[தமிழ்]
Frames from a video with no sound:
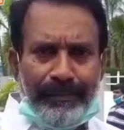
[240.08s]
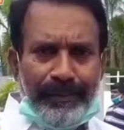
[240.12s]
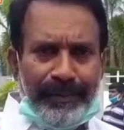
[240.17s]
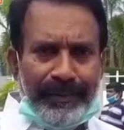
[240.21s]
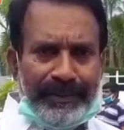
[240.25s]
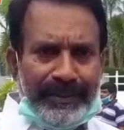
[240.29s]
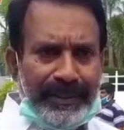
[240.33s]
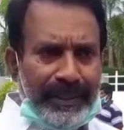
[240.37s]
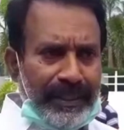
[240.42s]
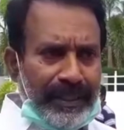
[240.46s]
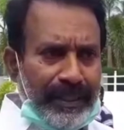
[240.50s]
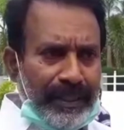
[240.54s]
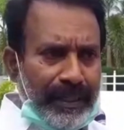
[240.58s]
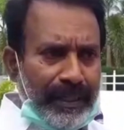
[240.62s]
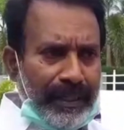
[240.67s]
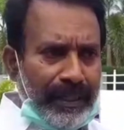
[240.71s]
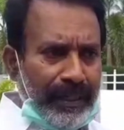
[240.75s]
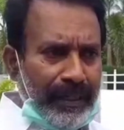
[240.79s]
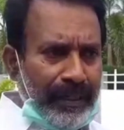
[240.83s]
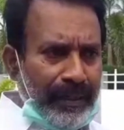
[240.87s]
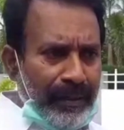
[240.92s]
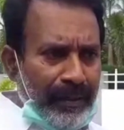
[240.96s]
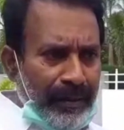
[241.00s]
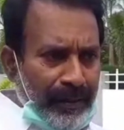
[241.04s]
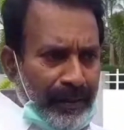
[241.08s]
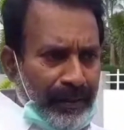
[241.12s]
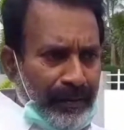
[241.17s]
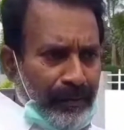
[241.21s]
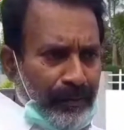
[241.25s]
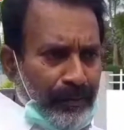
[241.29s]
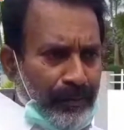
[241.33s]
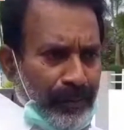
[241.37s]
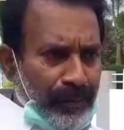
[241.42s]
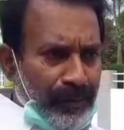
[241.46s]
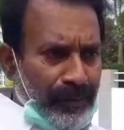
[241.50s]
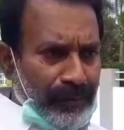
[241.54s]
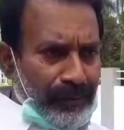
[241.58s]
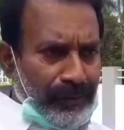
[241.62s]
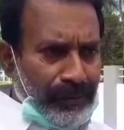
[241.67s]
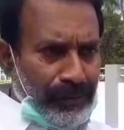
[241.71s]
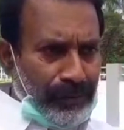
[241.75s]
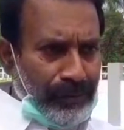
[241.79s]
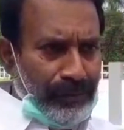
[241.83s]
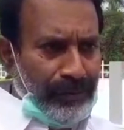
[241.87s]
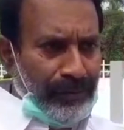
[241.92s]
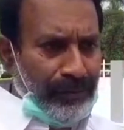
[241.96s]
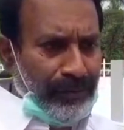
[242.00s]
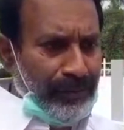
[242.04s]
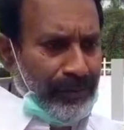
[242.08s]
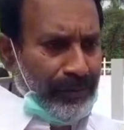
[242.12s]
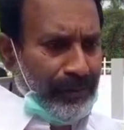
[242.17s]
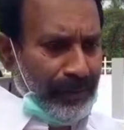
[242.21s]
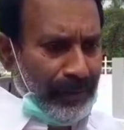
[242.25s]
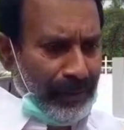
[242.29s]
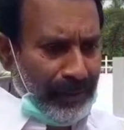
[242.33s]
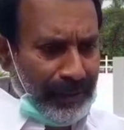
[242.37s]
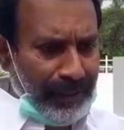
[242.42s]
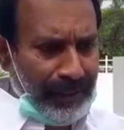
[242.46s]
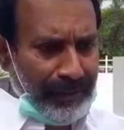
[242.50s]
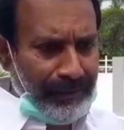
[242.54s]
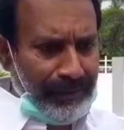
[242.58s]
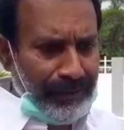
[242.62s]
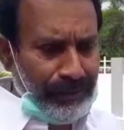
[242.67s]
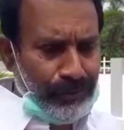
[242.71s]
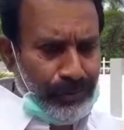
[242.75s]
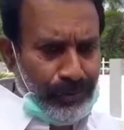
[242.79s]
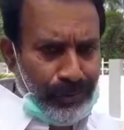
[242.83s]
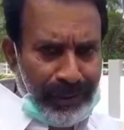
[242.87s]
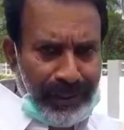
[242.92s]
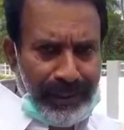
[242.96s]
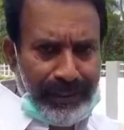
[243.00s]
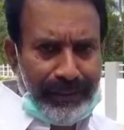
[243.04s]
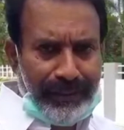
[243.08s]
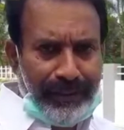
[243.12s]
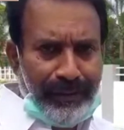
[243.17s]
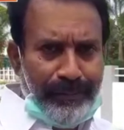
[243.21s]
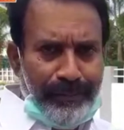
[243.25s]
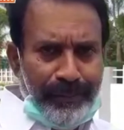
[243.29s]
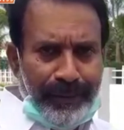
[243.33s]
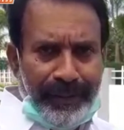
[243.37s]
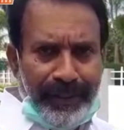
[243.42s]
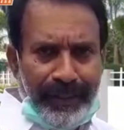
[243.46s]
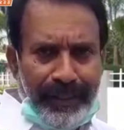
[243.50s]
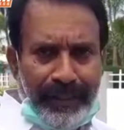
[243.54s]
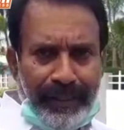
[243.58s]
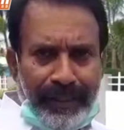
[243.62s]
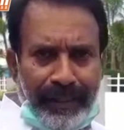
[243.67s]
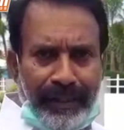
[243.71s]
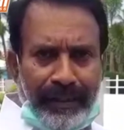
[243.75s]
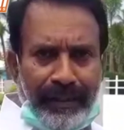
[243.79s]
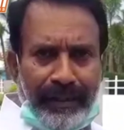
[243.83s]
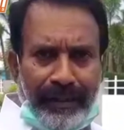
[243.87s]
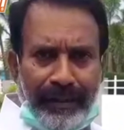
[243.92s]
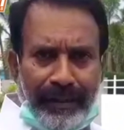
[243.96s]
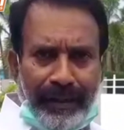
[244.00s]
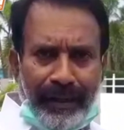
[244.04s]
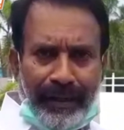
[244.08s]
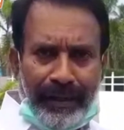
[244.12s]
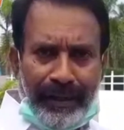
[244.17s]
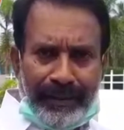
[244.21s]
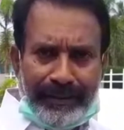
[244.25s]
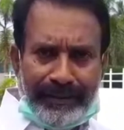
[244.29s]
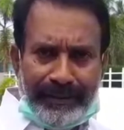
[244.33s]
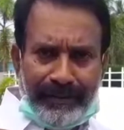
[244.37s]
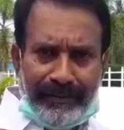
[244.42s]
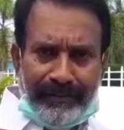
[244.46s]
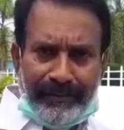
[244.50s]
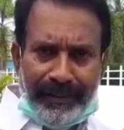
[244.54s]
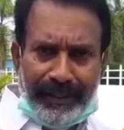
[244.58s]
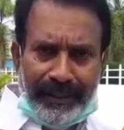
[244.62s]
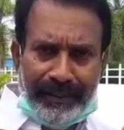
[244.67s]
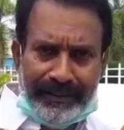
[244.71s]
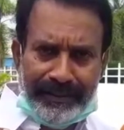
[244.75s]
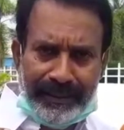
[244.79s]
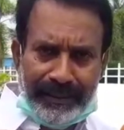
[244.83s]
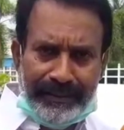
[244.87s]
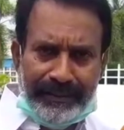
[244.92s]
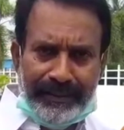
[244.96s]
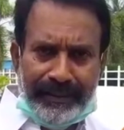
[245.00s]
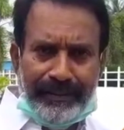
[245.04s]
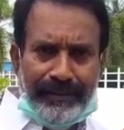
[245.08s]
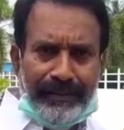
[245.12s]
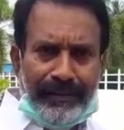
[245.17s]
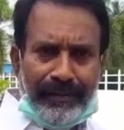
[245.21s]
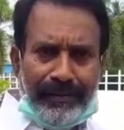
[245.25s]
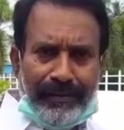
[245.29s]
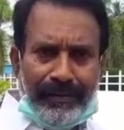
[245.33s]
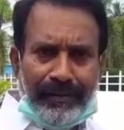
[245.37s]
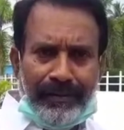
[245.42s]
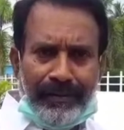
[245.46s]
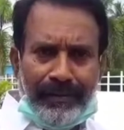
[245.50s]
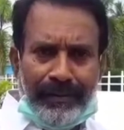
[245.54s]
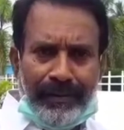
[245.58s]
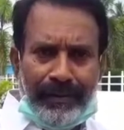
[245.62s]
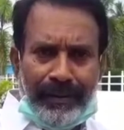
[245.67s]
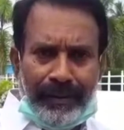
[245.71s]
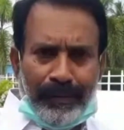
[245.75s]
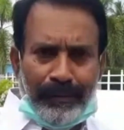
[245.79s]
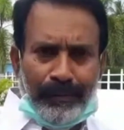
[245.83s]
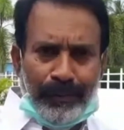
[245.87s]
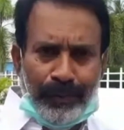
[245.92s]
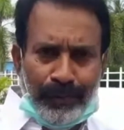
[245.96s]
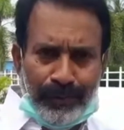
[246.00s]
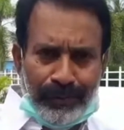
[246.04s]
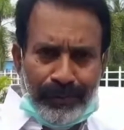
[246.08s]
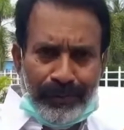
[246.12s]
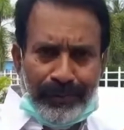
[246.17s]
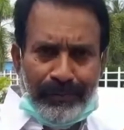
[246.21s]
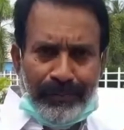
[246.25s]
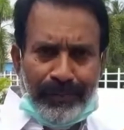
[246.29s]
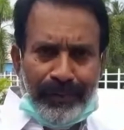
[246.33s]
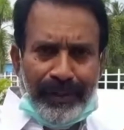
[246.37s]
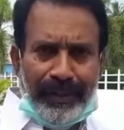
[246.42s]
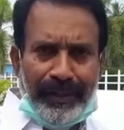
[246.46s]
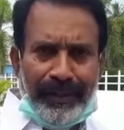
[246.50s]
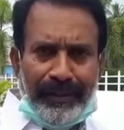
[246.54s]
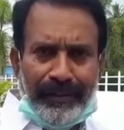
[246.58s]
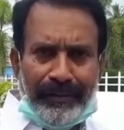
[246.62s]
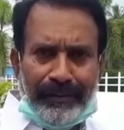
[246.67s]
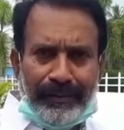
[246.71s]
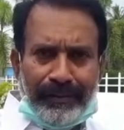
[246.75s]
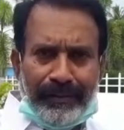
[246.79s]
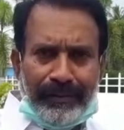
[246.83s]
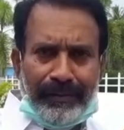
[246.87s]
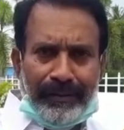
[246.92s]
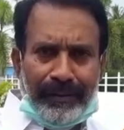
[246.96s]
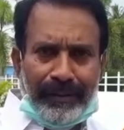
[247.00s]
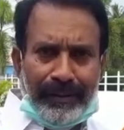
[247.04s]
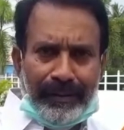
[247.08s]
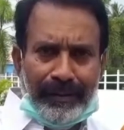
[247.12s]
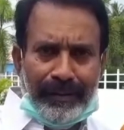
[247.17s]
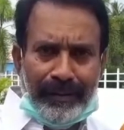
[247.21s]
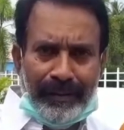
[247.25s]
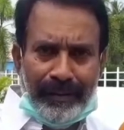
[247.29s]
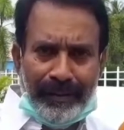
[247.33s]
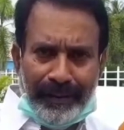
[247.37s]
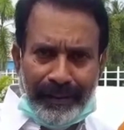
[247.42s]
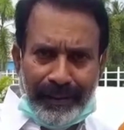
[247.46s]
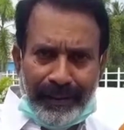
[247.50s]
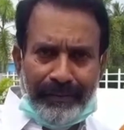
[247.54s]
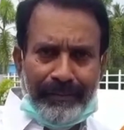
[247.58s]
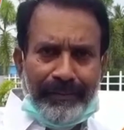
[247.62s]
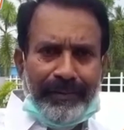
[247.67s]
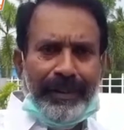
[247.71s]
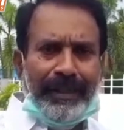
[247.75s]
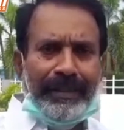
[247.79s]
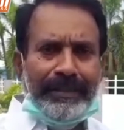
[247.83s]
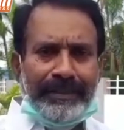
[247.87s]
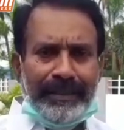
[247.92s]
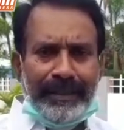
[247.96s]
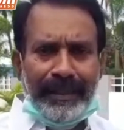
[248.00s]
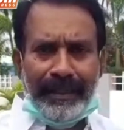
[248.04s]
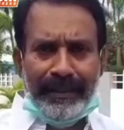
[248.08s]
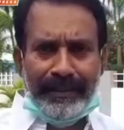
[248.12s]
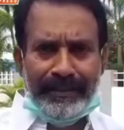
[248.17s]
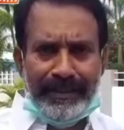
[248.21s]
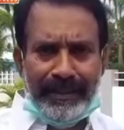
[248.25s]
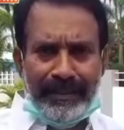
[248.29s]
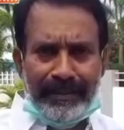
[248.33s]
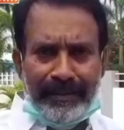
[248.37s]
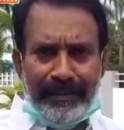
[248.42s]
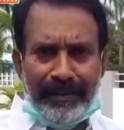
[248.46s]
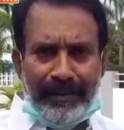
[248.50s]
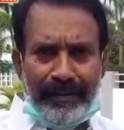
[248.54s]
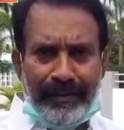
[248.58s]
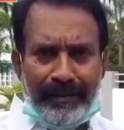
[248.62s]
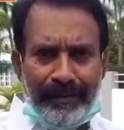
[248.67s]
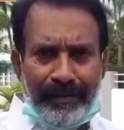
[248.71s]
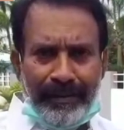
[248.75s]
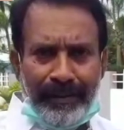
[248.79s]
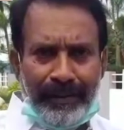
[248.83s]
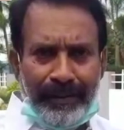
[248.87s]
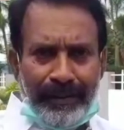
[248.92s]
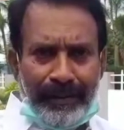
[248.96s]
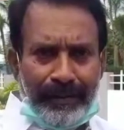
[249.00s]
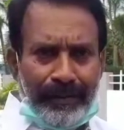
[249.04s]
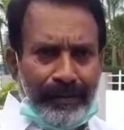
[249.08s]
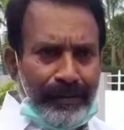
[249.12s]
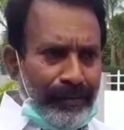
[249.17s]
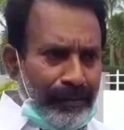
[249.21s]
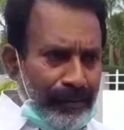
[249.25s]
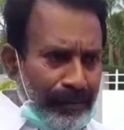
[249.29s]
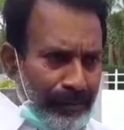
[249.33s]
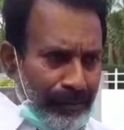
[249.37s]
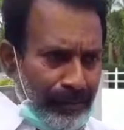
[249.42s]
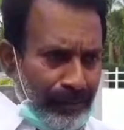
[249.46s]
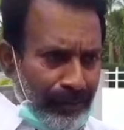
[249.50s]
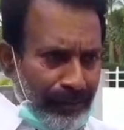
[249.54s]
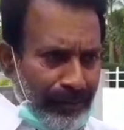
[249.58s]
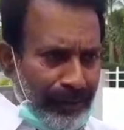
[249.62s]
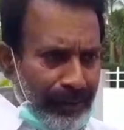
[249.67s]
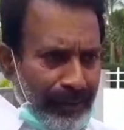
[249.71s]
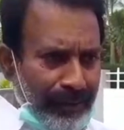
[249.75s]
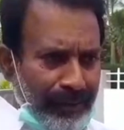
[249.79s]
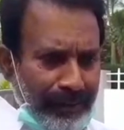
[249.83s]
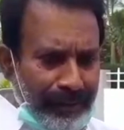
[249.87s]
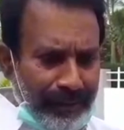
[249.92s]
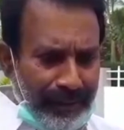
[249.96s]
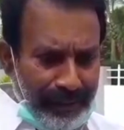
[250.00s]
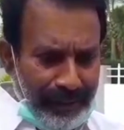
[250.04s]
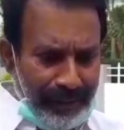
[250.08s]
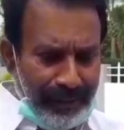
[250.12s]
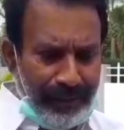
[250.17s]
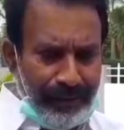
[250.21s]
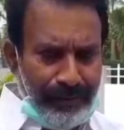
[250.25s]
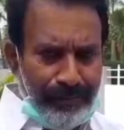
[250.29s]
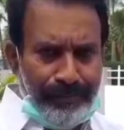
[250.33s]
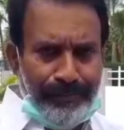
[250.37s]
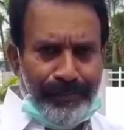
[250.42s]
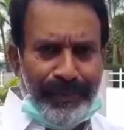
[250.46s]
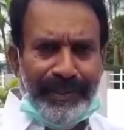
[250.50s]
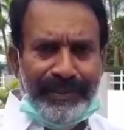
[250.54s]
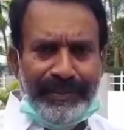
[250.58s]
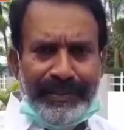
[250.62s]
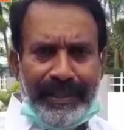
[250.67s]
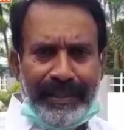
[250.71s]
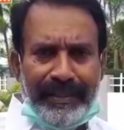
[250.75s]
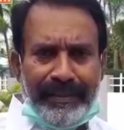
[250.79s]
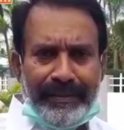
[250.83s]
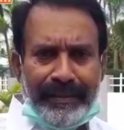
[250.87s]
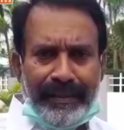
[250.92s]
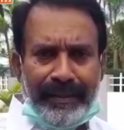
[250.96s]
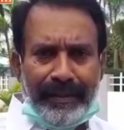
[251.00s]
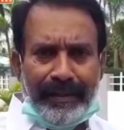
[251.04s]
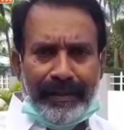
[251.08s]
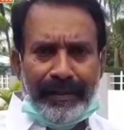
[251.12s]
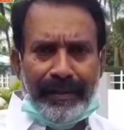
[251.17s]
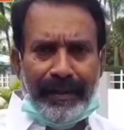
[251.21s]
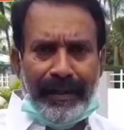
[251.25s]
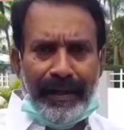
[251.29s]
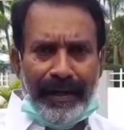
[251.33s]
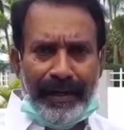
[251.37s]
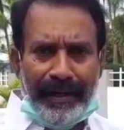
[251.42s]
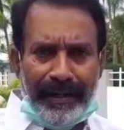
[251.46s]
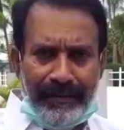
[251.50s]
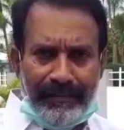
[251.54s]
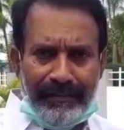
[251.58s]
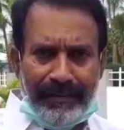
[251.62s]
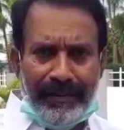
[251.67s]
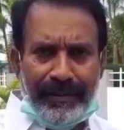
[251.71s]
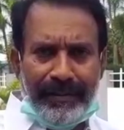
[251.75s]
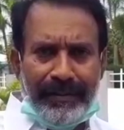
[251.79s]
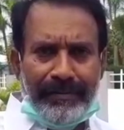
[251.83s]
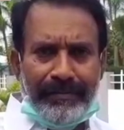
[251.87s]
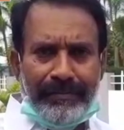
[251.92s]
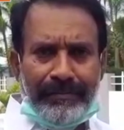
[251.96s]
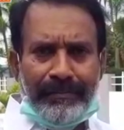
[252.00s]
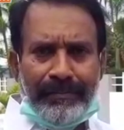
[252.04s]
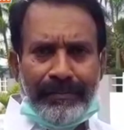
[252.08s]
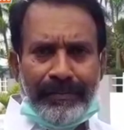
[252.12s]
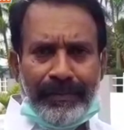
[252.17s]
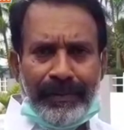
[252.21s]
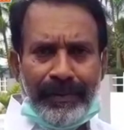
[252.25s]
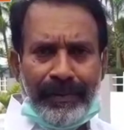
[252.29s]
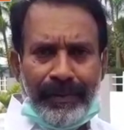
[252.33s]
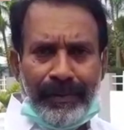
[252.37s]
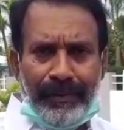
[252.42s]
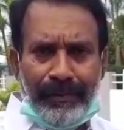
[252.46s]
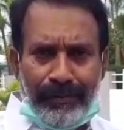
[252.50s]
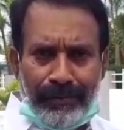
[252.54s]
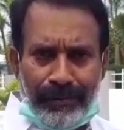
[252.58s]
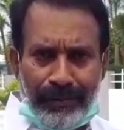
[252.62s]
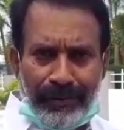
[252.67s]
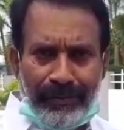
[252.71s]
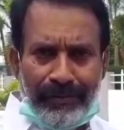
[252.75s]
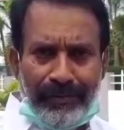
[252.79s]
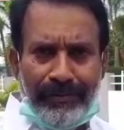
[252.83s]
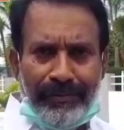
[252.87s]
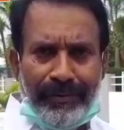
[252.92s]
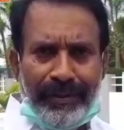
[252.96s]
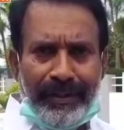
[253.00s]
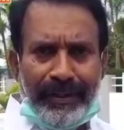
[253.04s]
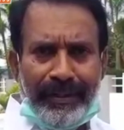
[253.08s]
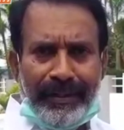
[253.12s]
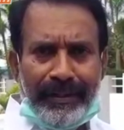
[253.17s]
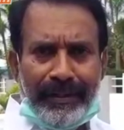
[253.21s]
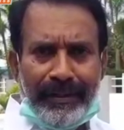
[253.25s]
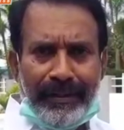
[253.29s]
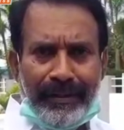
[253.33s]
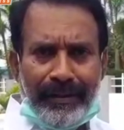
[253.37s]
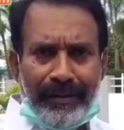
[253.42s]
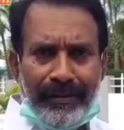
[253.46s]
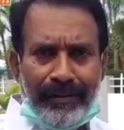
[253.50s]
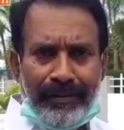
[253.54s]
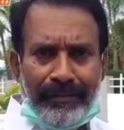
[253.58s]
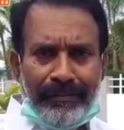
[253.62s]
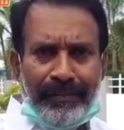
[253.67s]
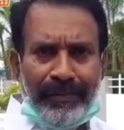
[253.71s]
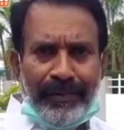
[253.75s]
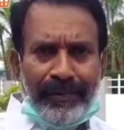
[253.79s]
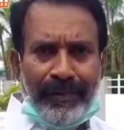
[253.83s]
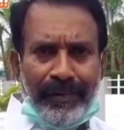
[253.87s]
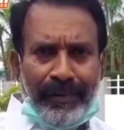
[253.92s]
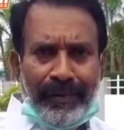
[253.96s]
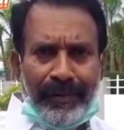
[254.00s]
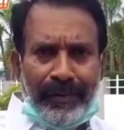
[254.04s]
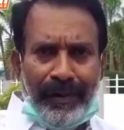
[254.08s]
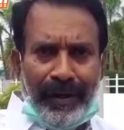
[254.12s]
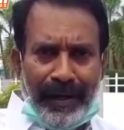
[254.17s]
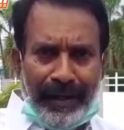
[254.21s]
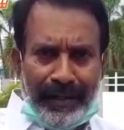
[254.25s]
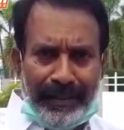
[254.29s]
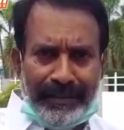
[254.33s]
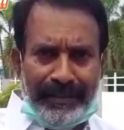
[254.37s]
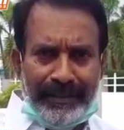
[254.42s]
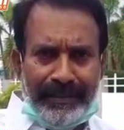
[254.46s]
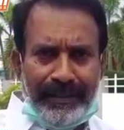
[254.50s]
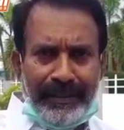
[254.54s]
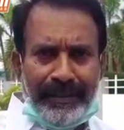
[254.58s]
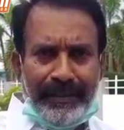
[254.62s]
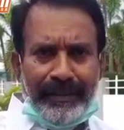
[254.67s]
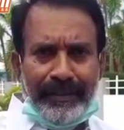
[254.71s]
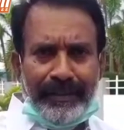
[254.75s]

பிரச்சனைக்காக சு அதாவது சுகாதார பணிகளை நல்ல செவ்வனே செஞ்சிட்ருக்கோம் மூணு முறை கிருமி நாசினி அடிச்சிருக்கிறோம் ஒன்று இந்த எங்கள் பஞ்சாயத்தில் இருக்கிற அனைவருக்கும் உணவு வழங்கியிருக்கிறோம் அரிசி